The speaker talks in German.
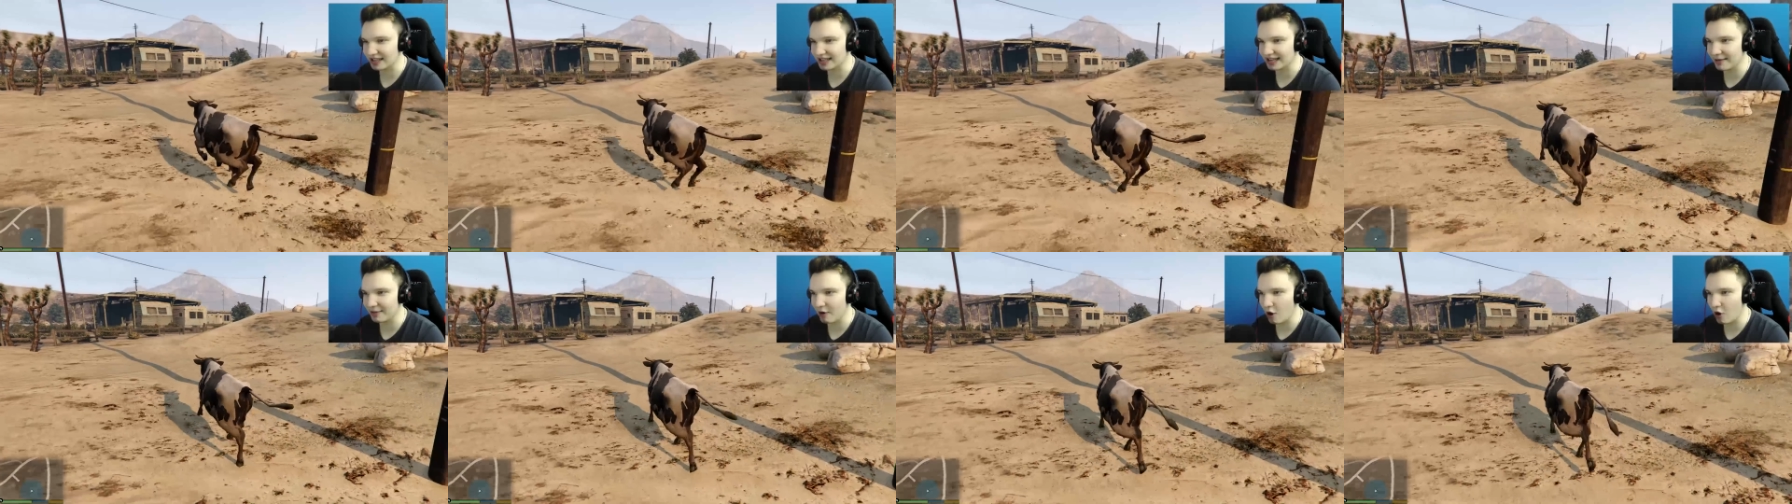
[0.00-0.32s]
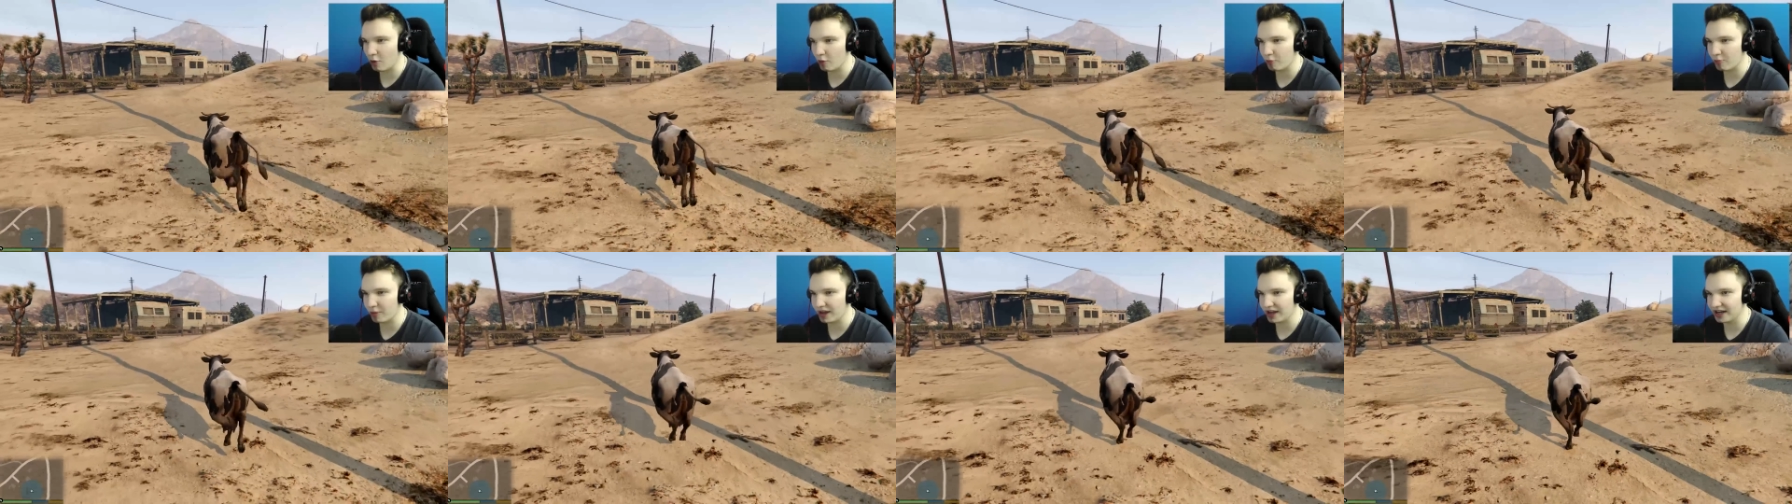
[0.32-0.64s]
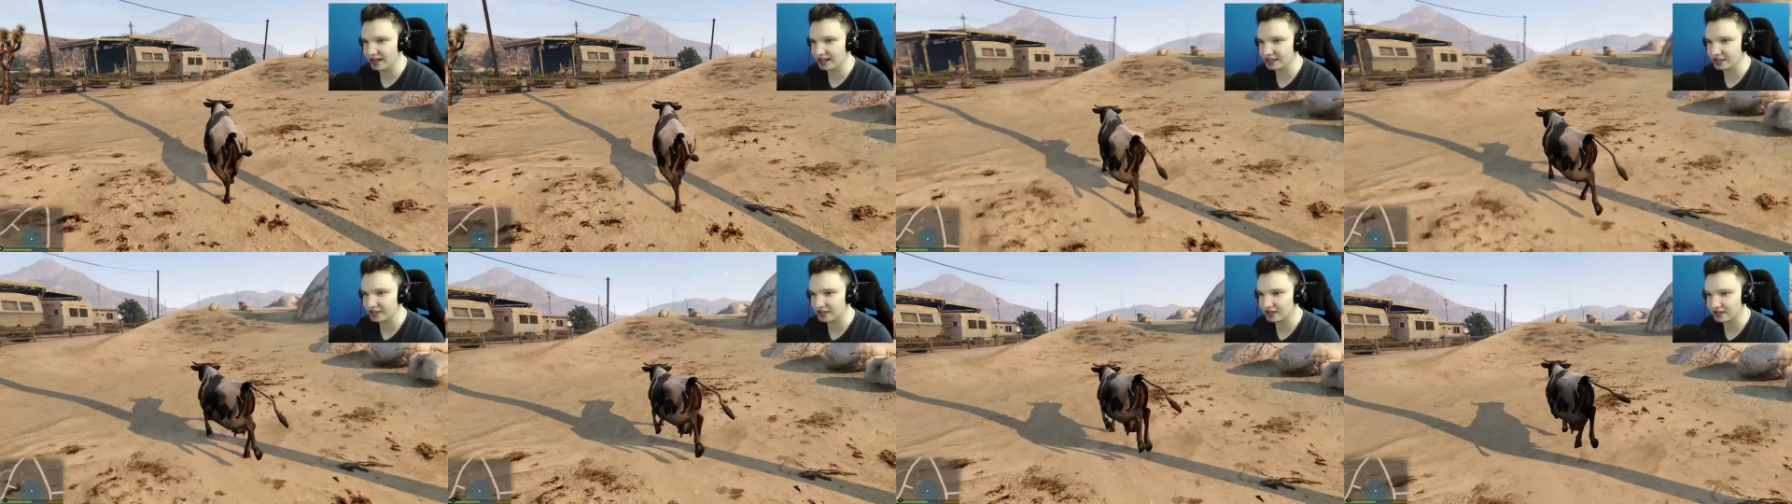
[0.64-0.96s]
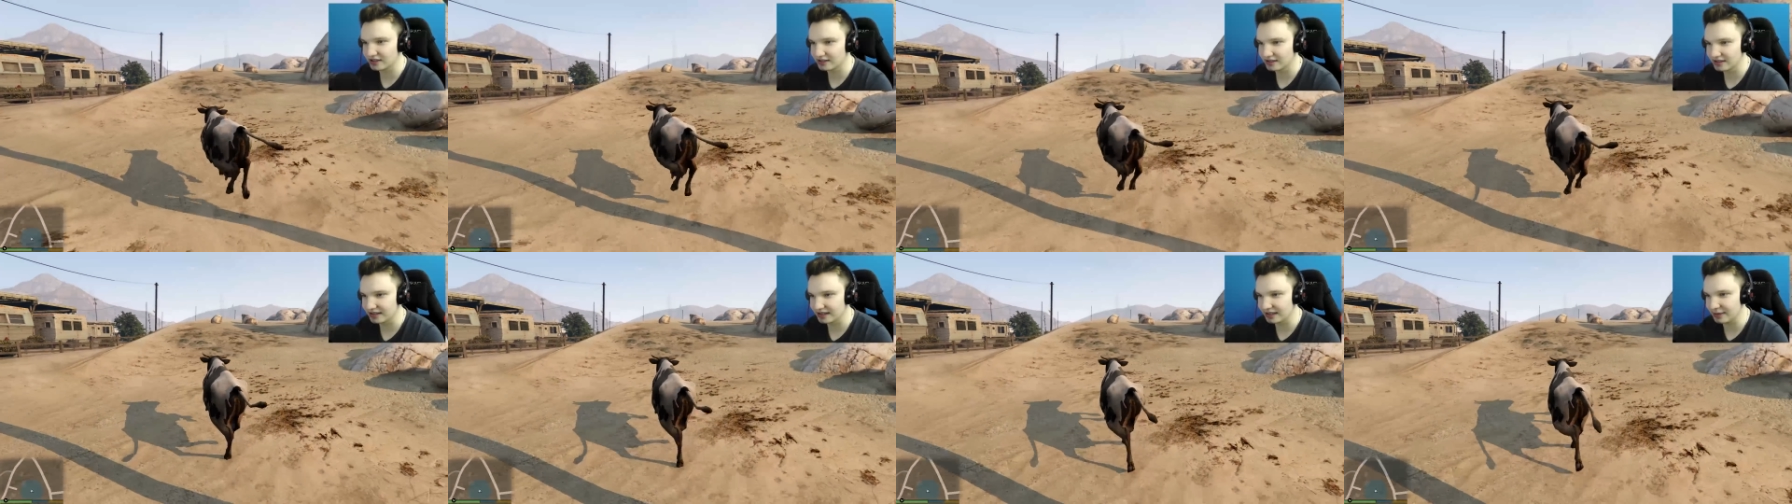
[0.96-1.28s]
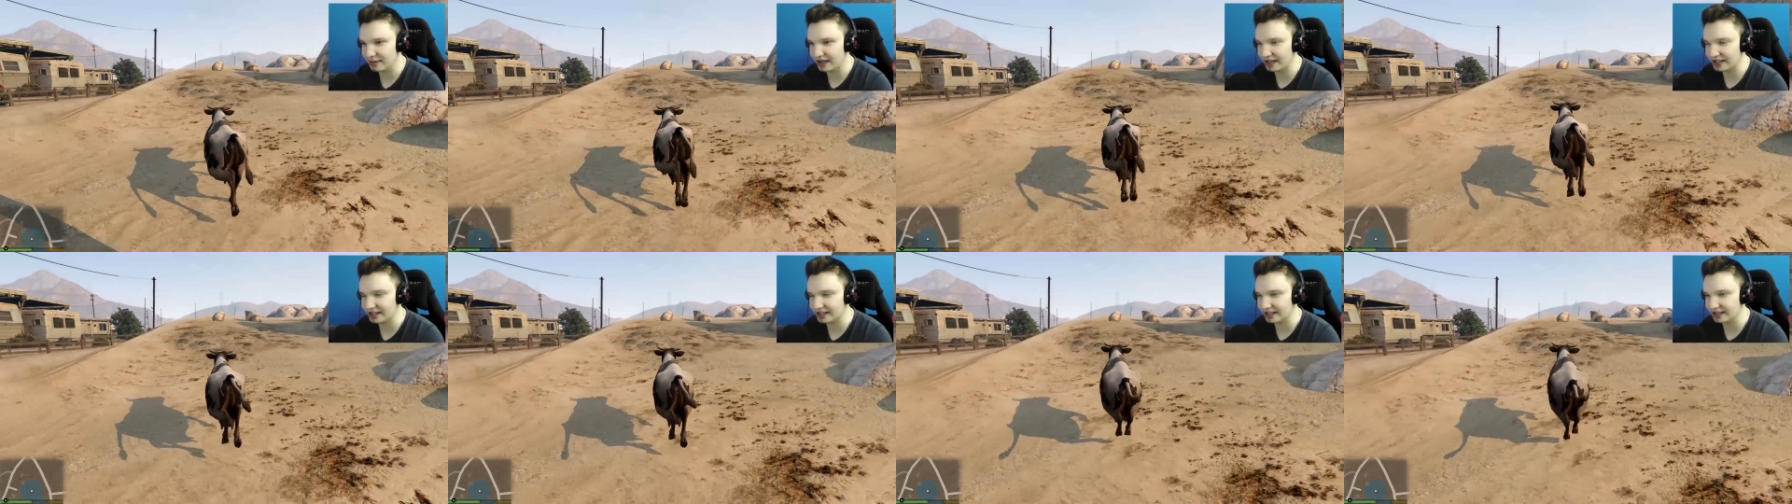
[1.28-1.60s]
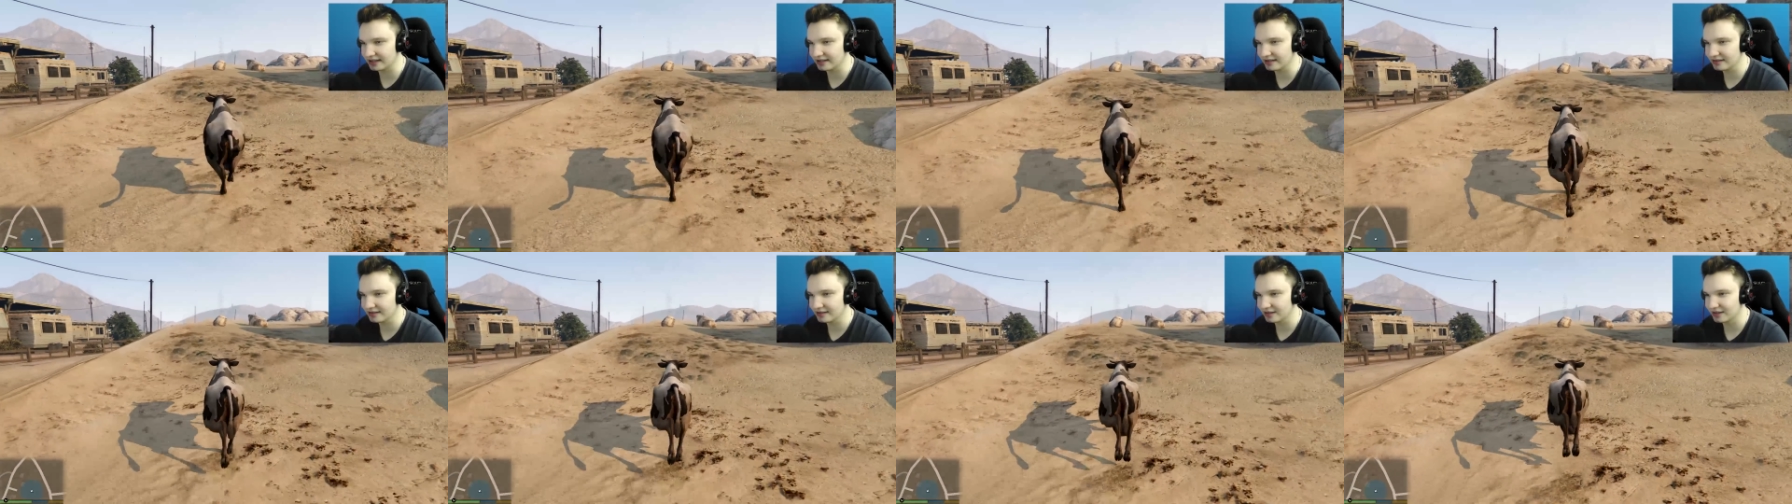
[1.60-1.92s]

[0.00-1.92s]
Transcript: die haben auch einen Penis. Die Männchen.